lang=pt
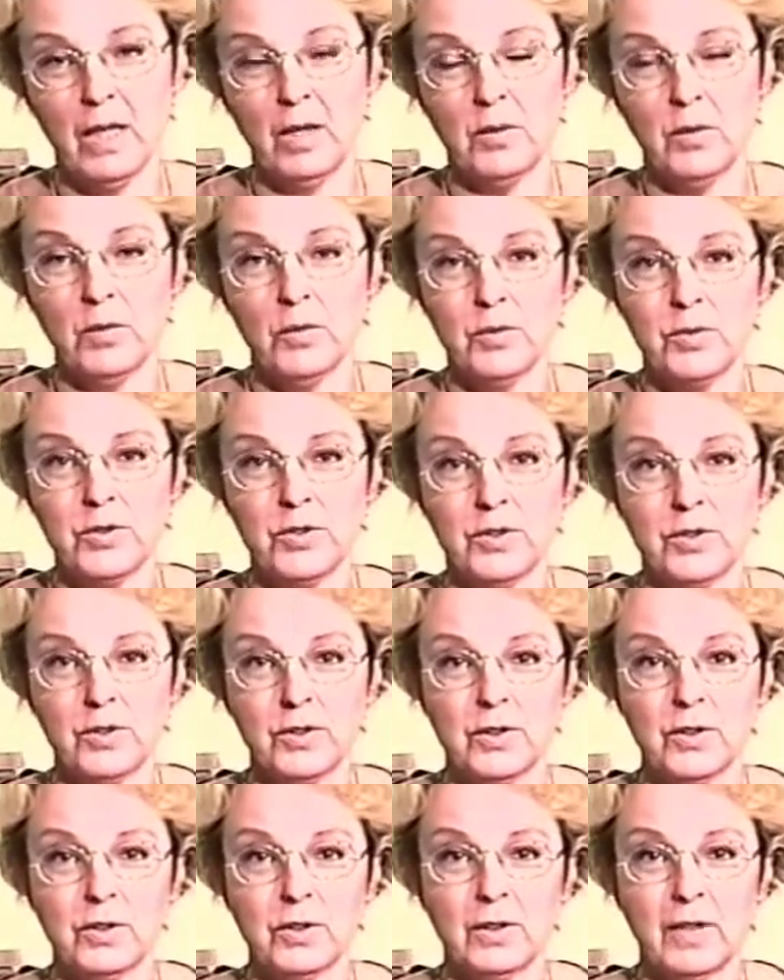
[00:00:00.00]

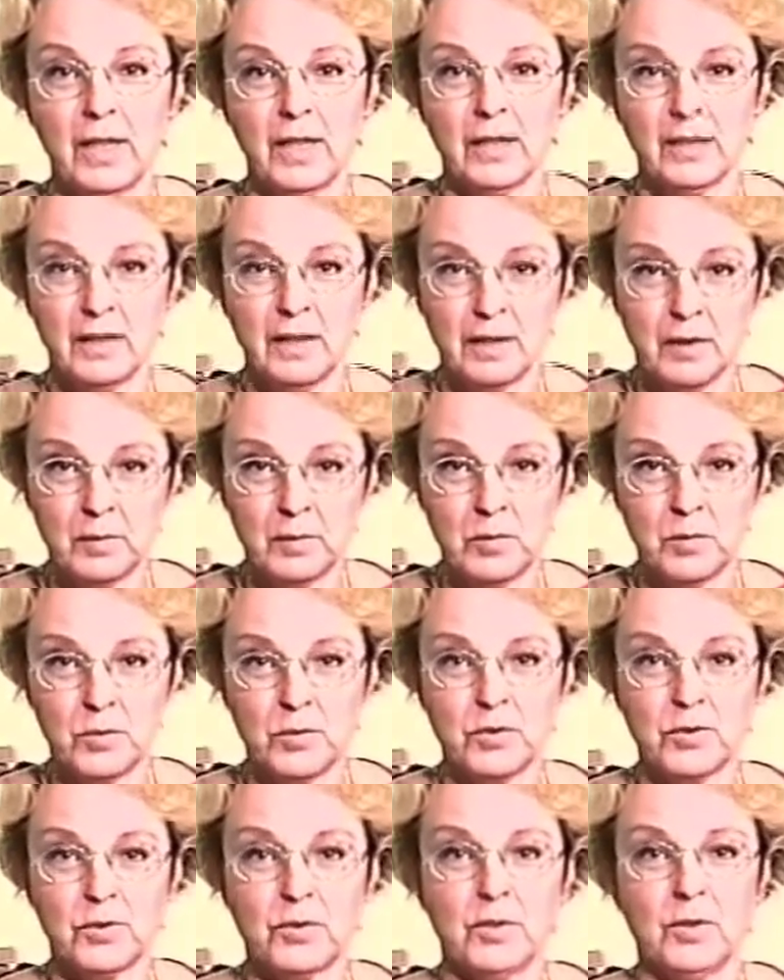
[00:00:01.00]
onde
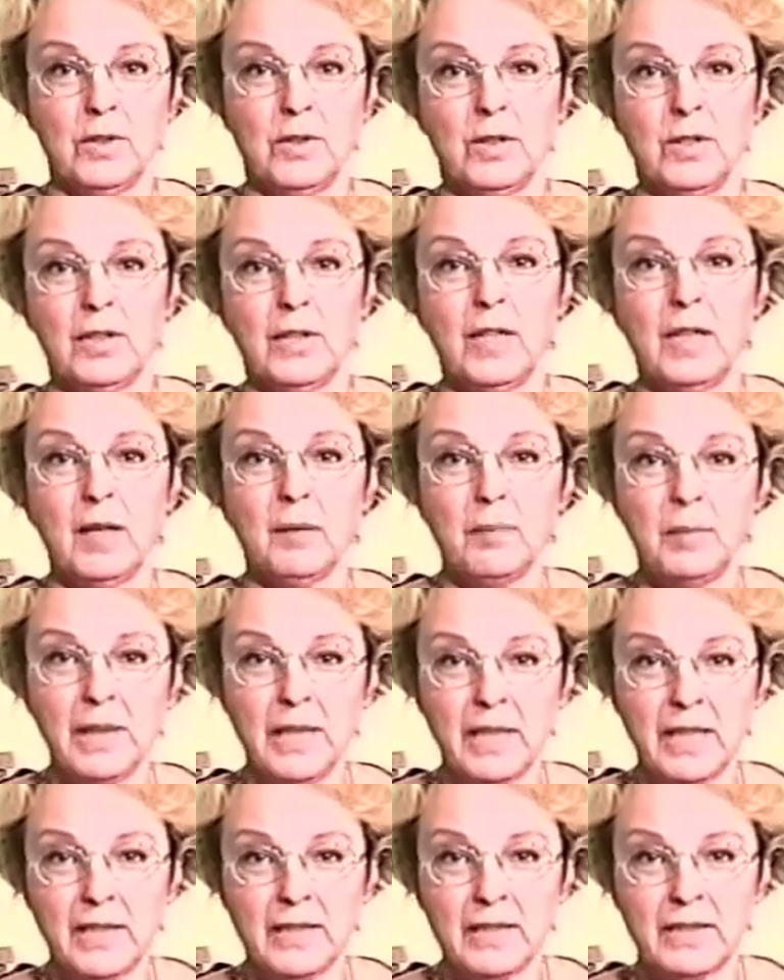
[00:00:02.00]
tratamos da
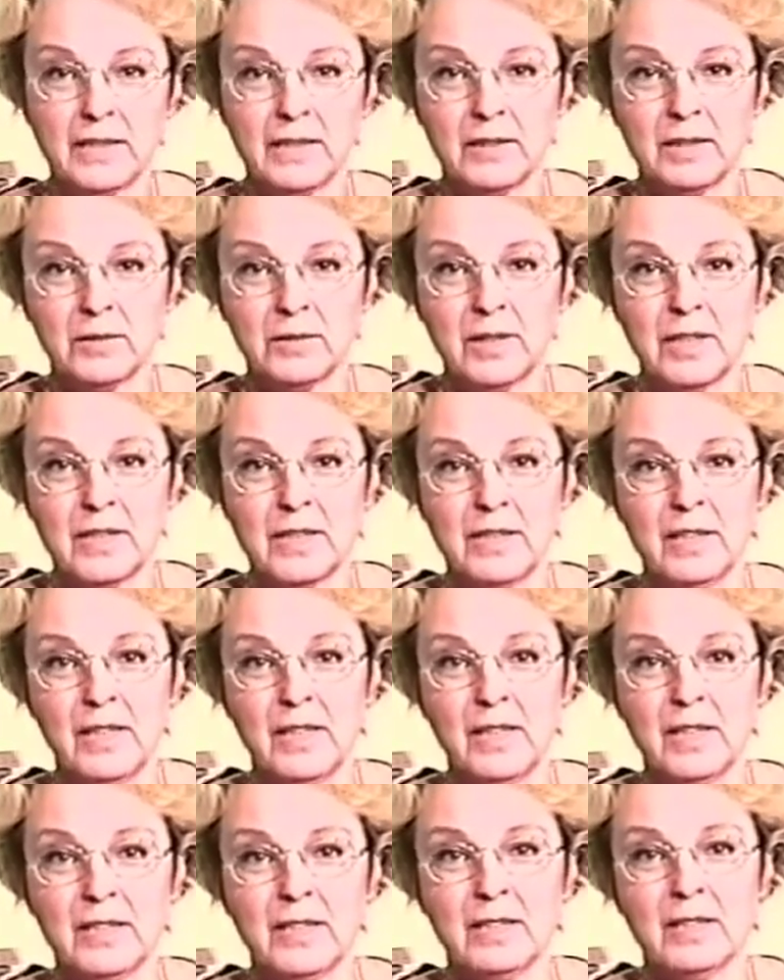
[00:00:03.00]
aplicação da
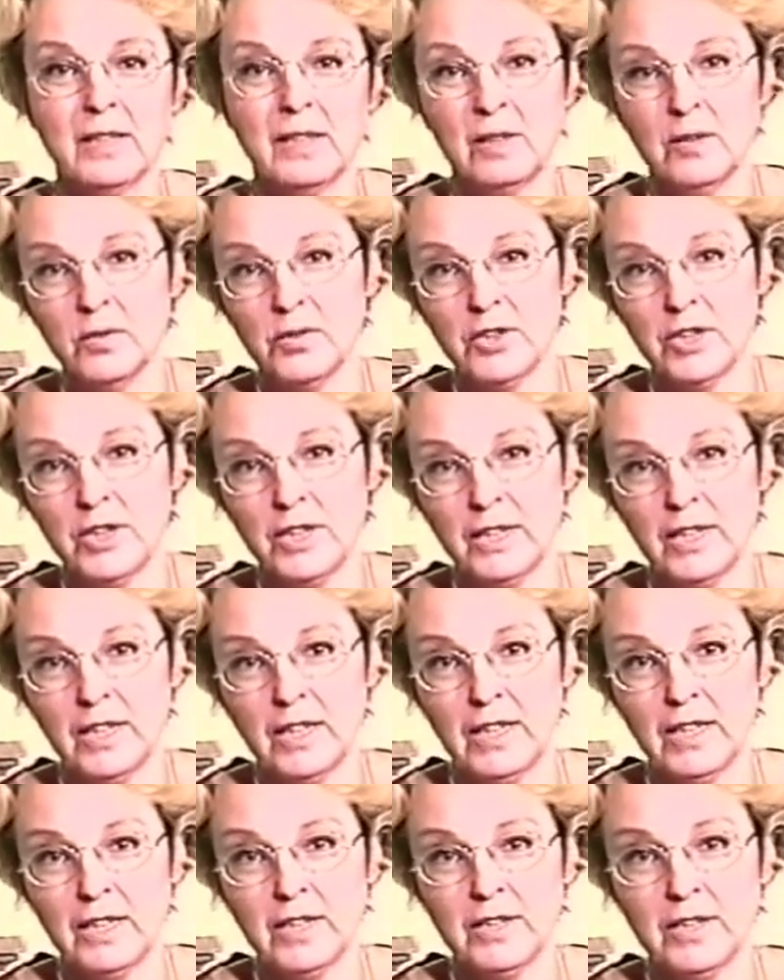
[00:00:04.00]
ciência trilogia
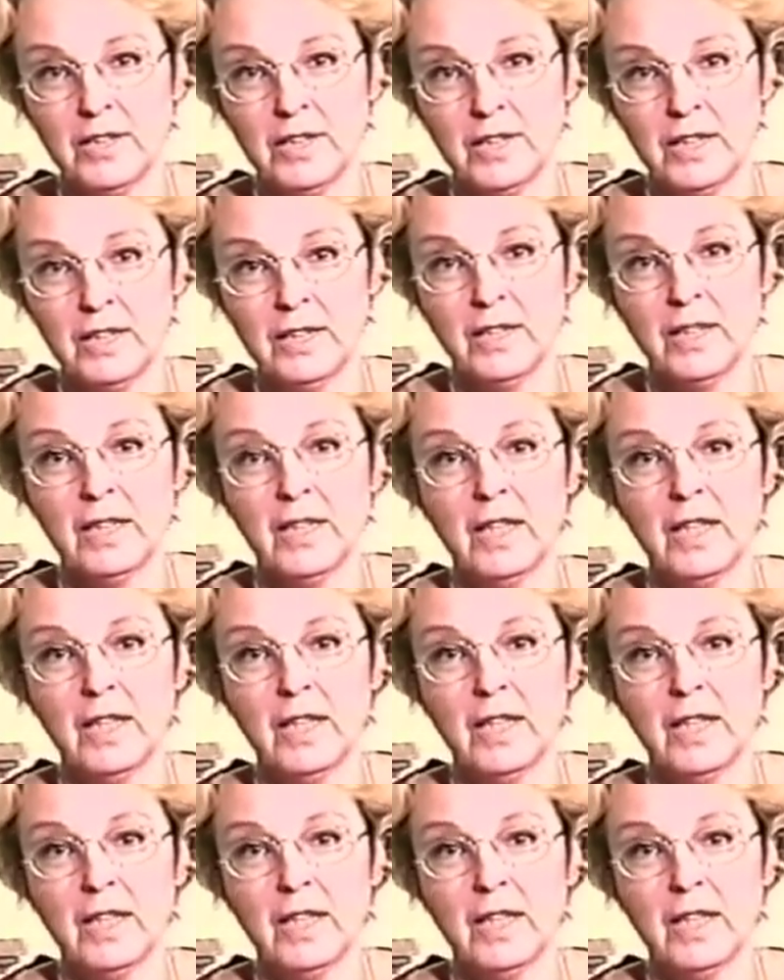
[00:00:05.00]
analítica